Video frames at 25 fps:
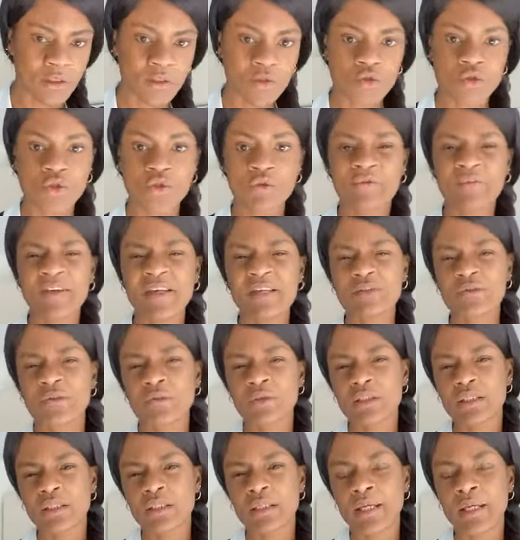Je fais ce
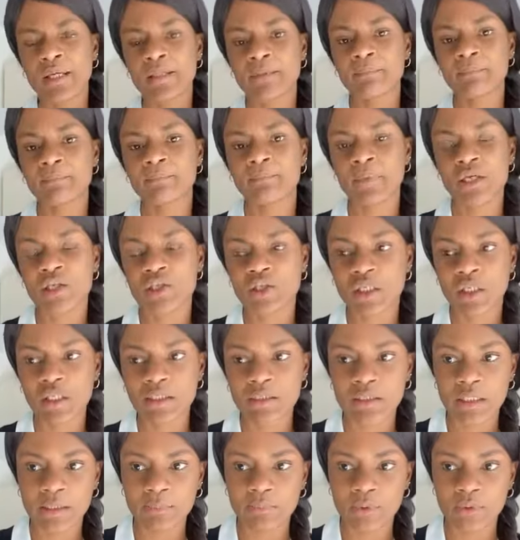direct, mes
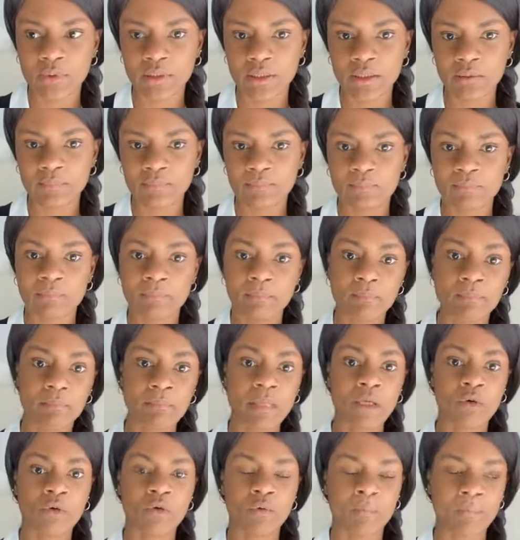chers abonnés,
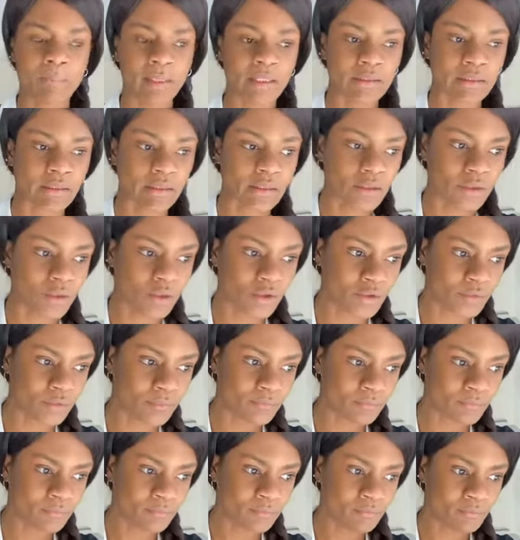mes compatriotes,
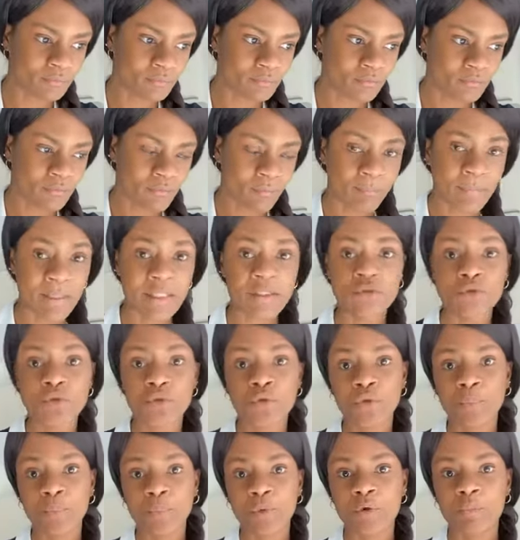parce que
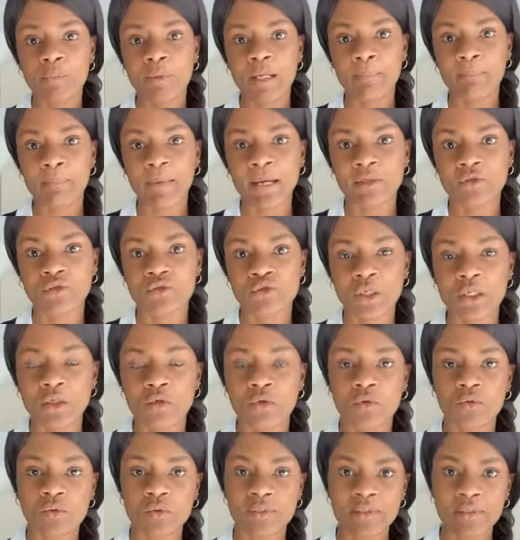le problème actuel
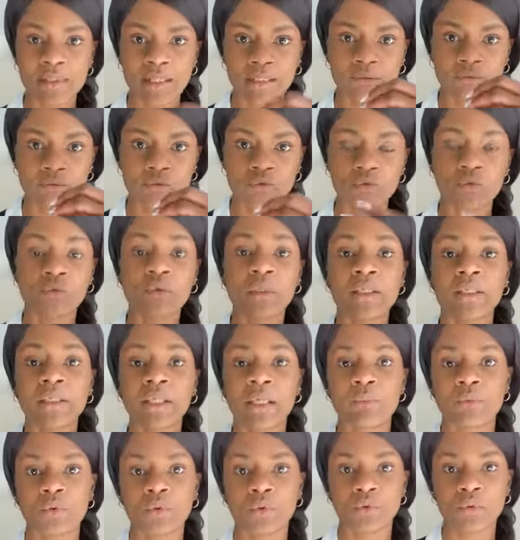concerne tous les
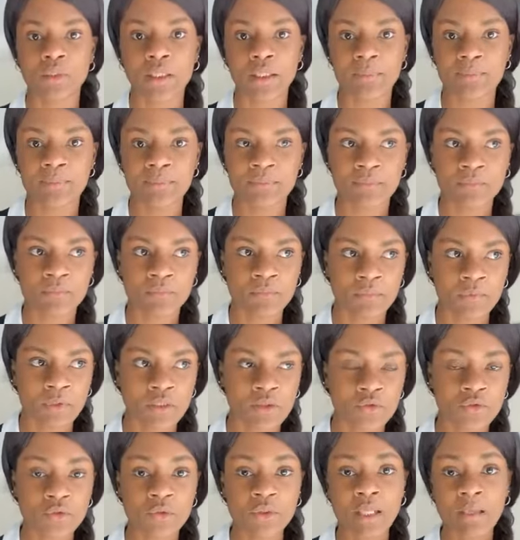Camerounais.
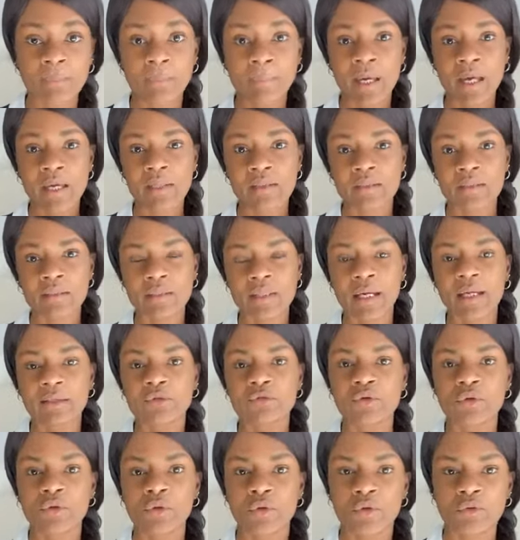Ce n'est pas un direct
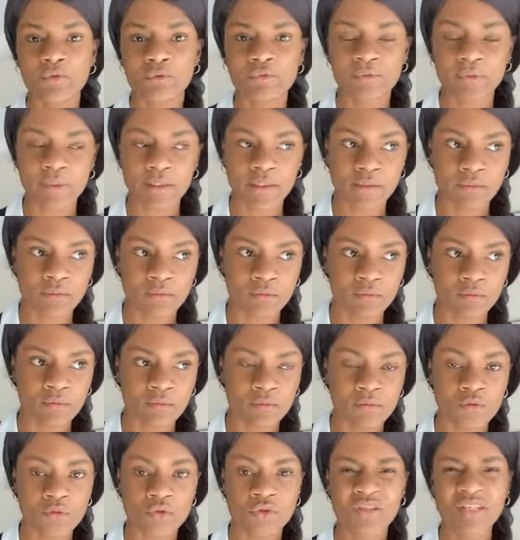de conflit.
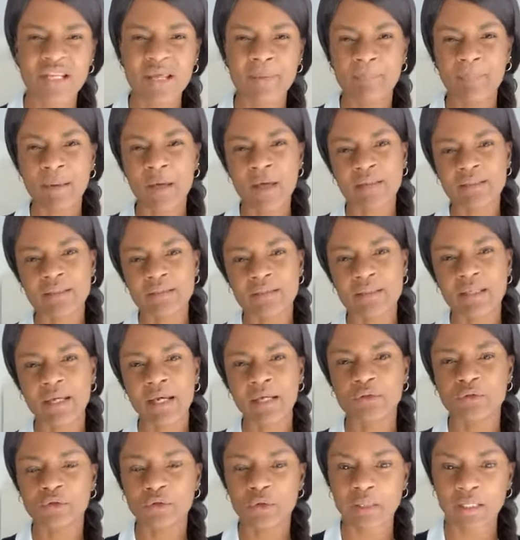Ce n'est pas un
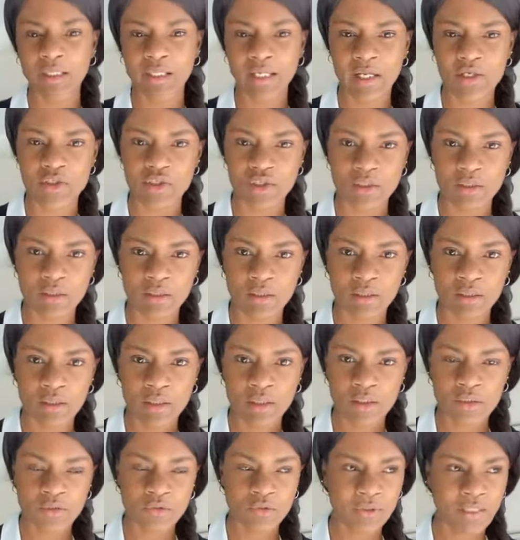direct de clash.
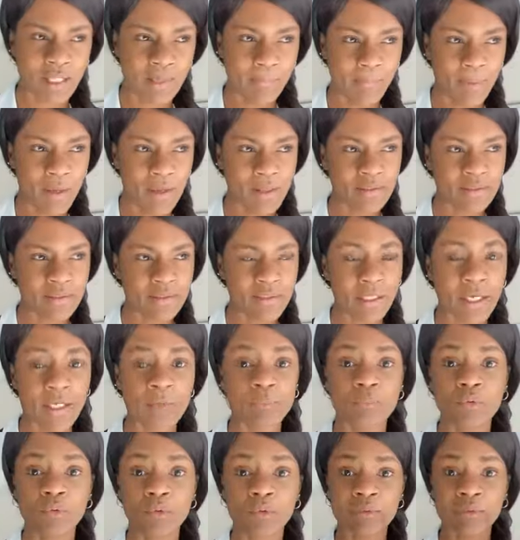Ce n'est pas un direct
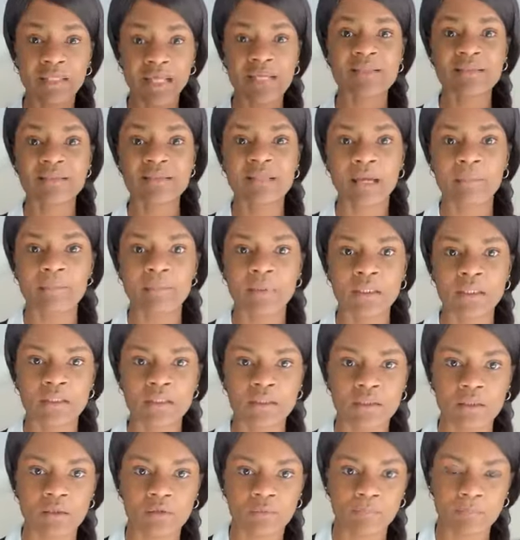pour
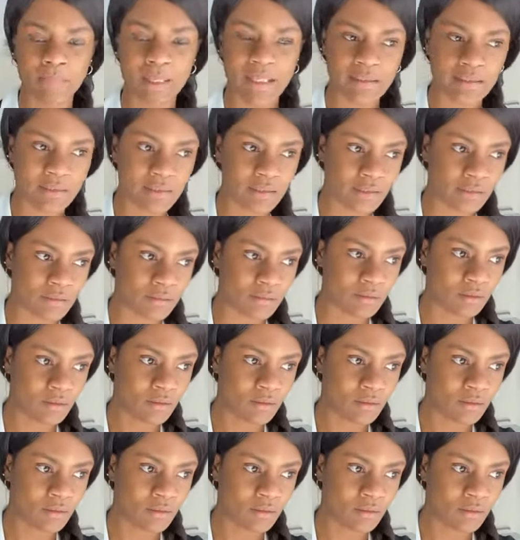déstabiliser une personne.